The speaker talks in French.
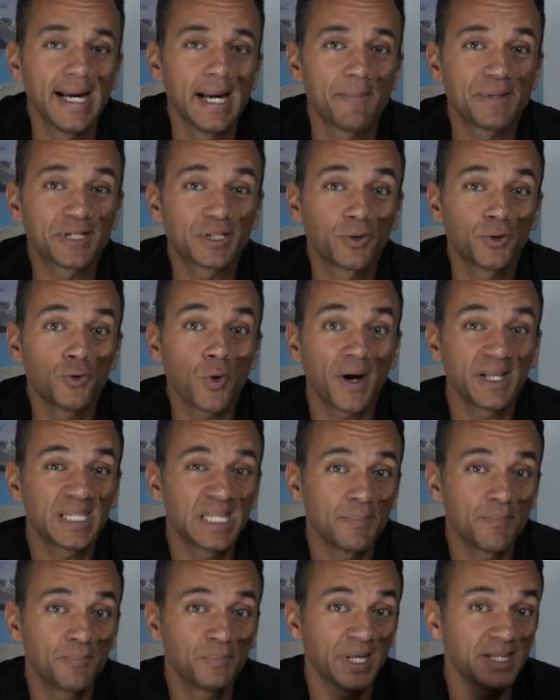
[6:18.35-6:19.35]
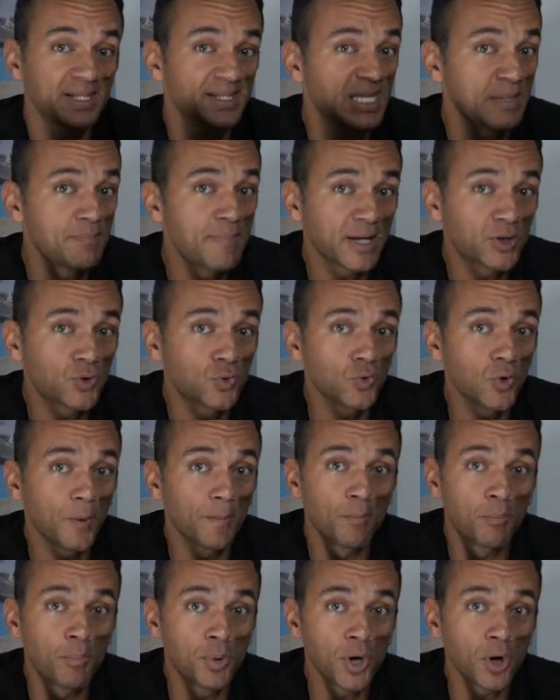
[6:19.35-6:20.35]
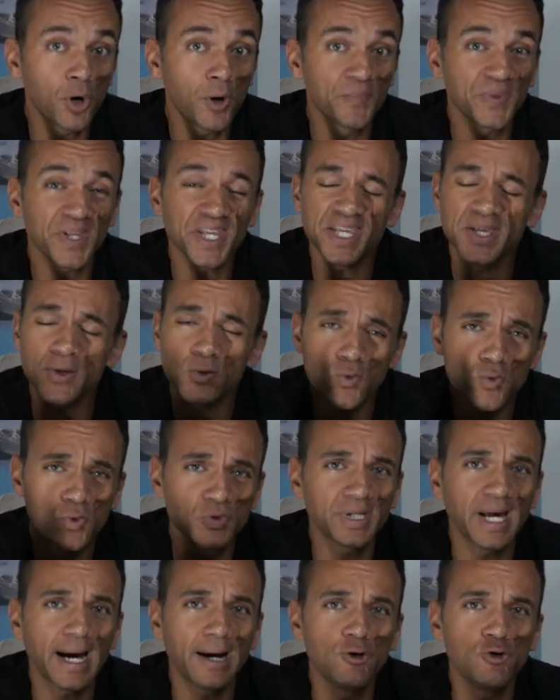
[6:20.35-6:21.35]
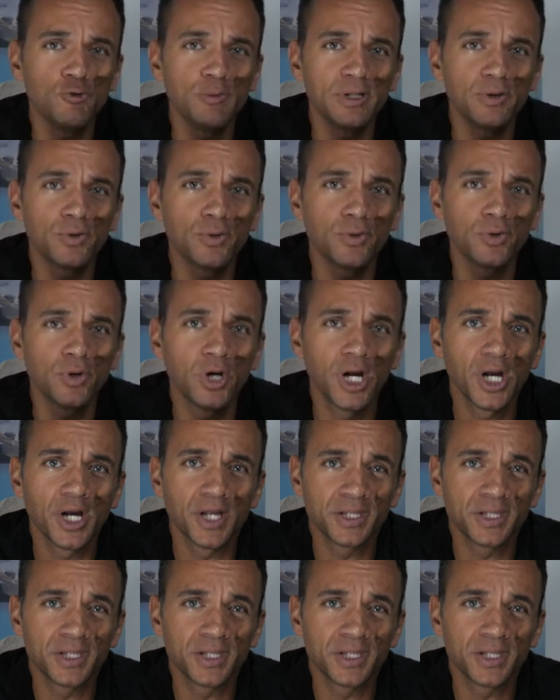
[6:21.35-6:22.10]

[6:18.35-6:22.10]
Parce qu'il y aura peut-être des bateaux blancs ultra lumineux,